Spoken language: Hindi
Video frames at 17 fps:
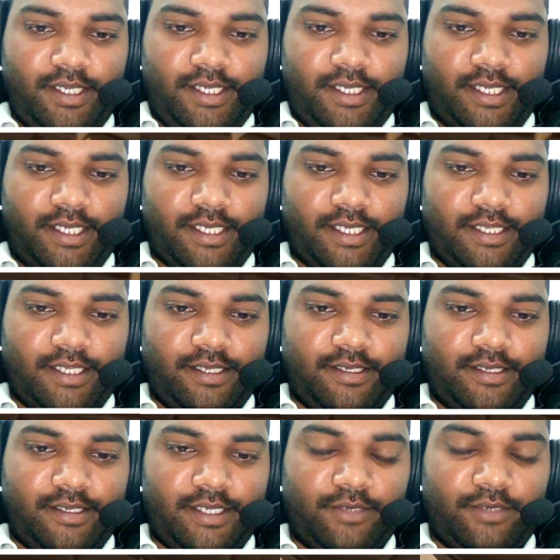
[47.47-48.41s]
आगे
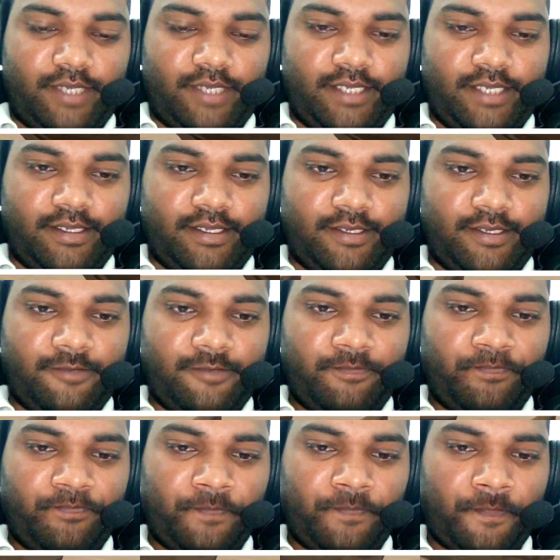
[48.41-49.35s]
देखा कॉइन है
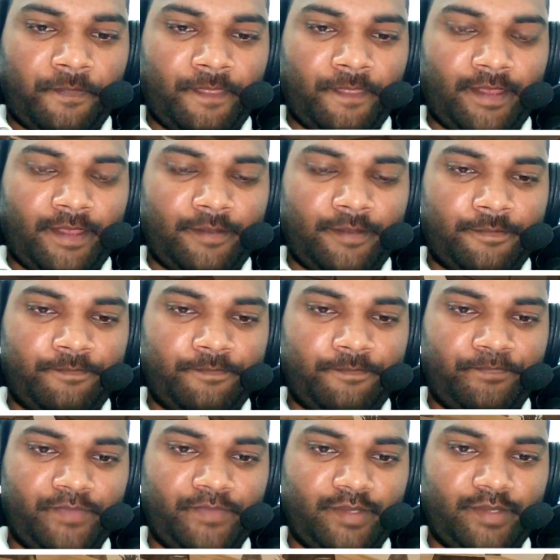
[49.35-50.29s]

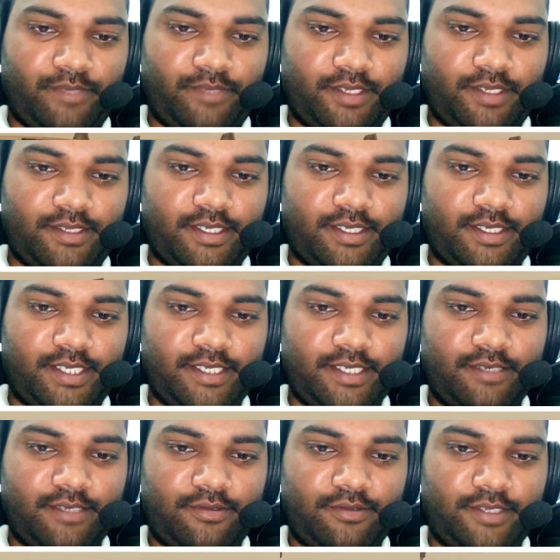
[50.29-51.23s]
फिर देखा
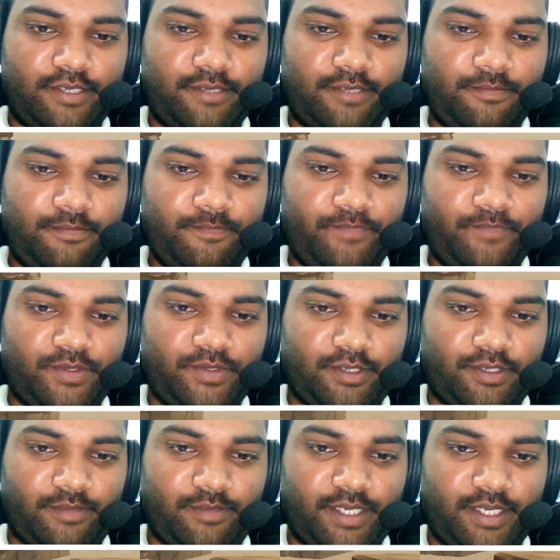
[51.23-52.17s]
आगे कॉइन तो
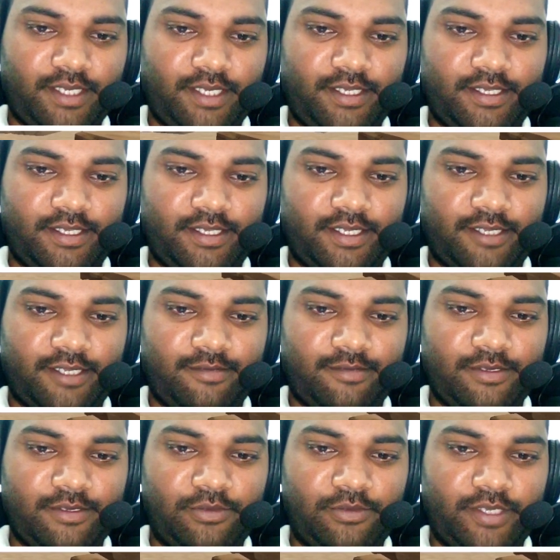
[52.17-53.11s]
संभाल के देखा
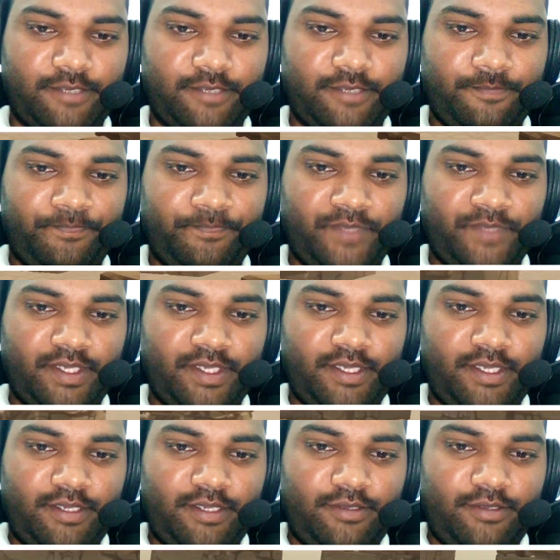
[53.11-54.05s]
डबल कॉइन
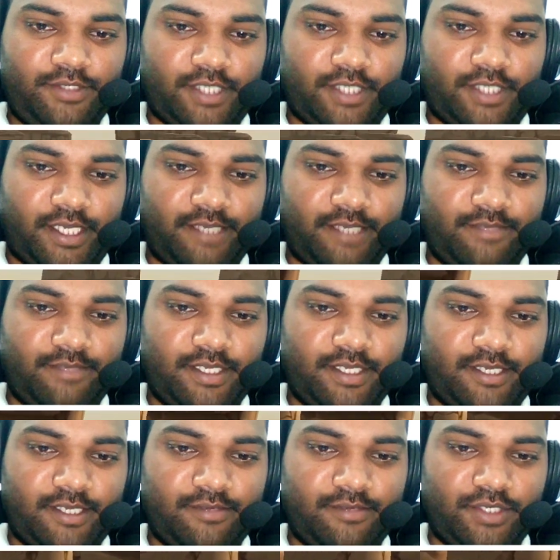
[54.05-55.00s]
चढ़ाई
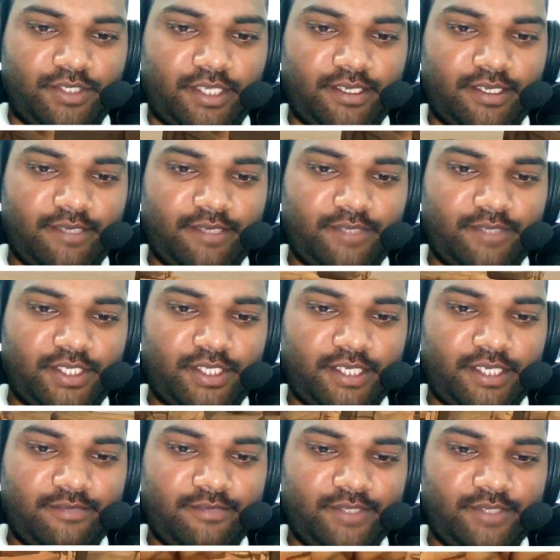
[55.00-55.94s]
देखा बचा हाँ,
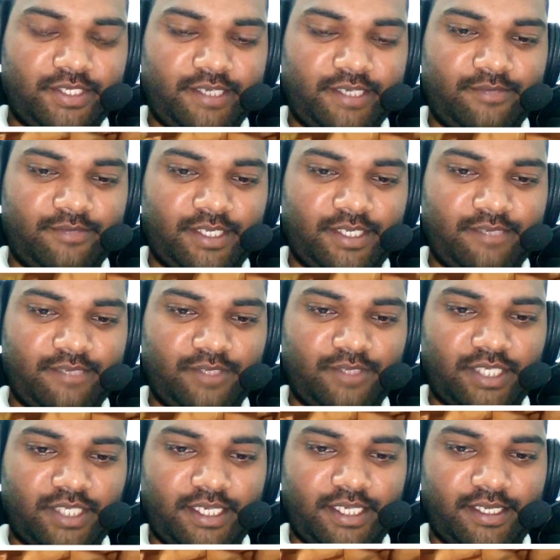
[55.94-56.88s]
बचा बचा भैया
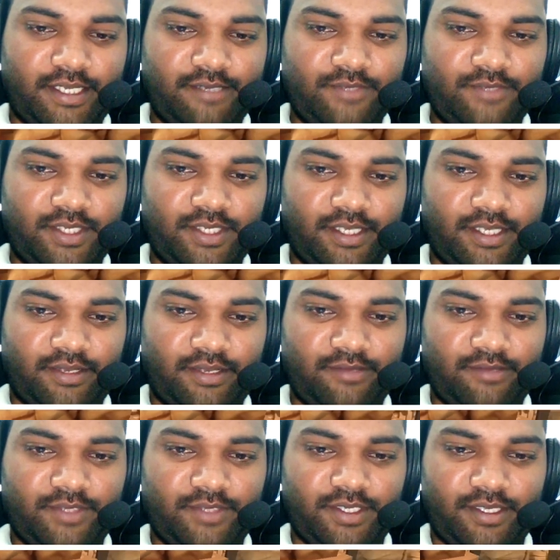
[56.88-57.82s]
बचा आराम से
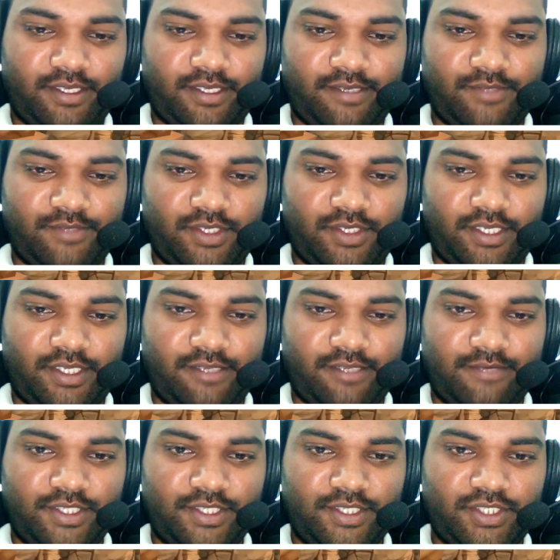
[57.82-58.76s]
आराम से आराम से
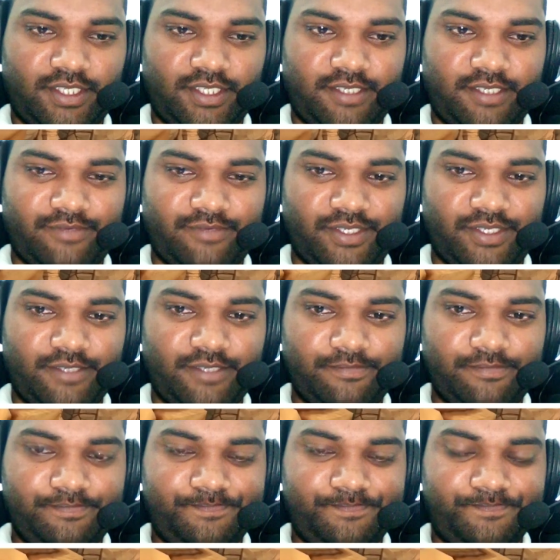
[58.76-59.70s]
जल्दबाजी ना भैया
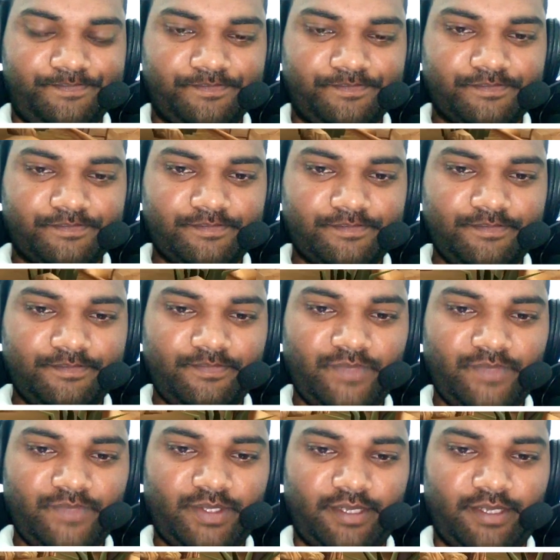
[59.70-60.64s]

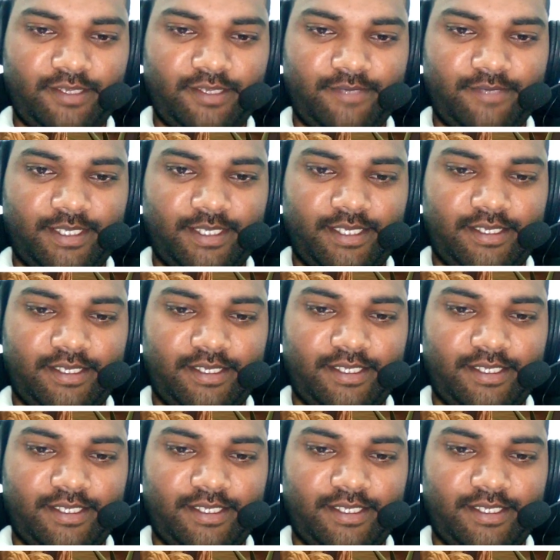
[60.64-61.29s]
लेवल देखा ये